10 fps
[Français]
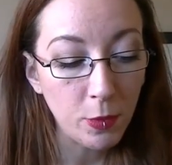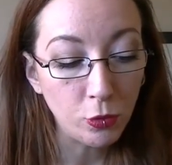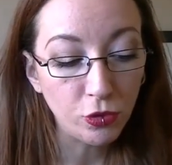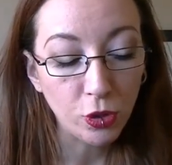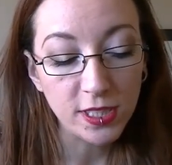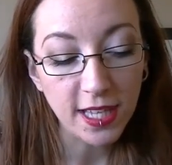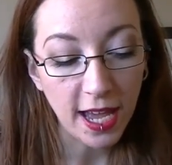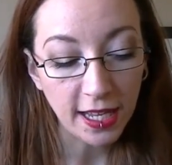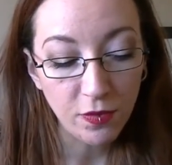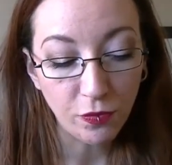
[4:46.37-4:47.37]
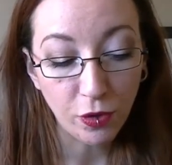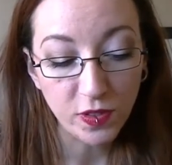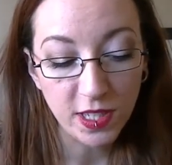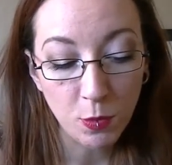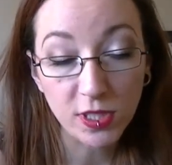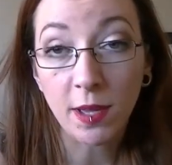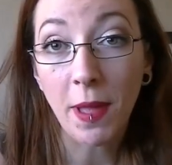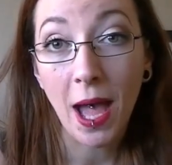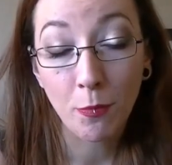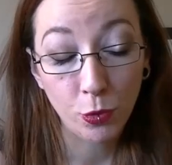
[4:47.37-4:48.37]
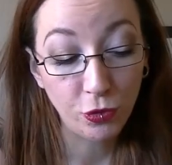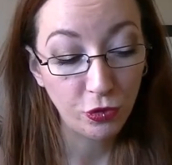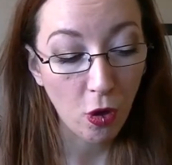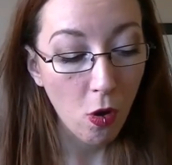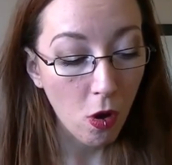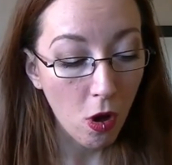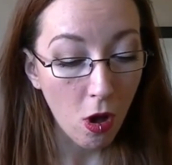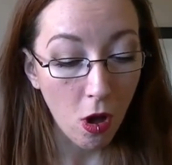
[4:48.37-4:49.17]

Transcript: mais le temps que ça arrive, forcément, ça met un peu de temps.